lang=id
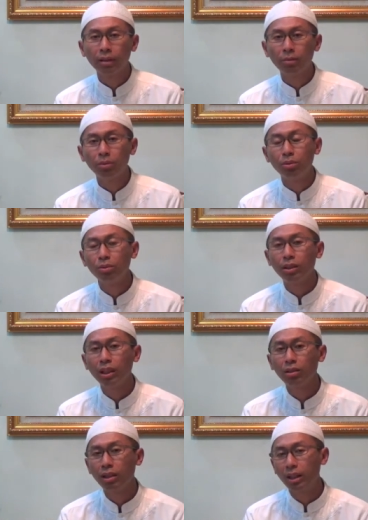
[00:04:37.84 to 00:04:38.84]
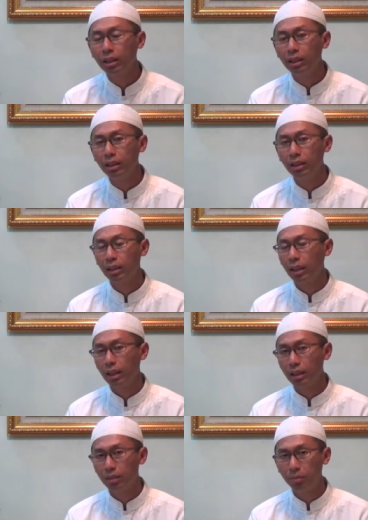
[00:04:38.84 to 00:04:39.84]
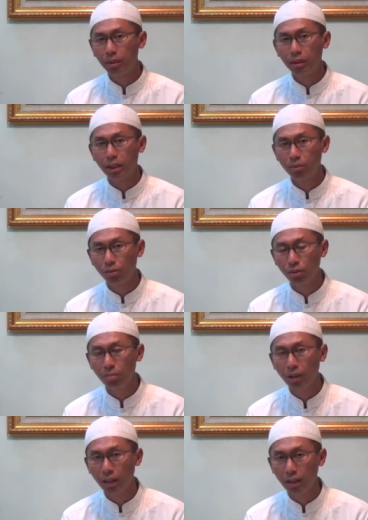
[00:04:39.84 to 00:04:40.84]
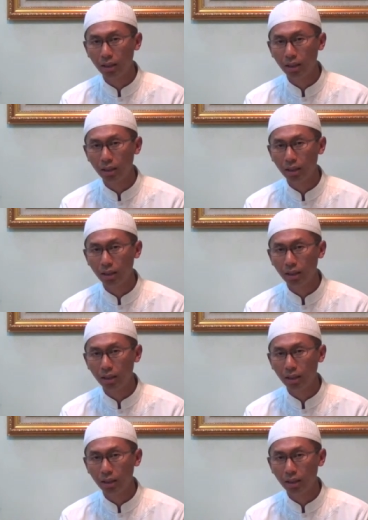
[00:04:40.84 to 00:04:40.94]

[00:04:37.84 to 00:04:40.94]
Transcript: keputusan orang ini akan diberikan musibah,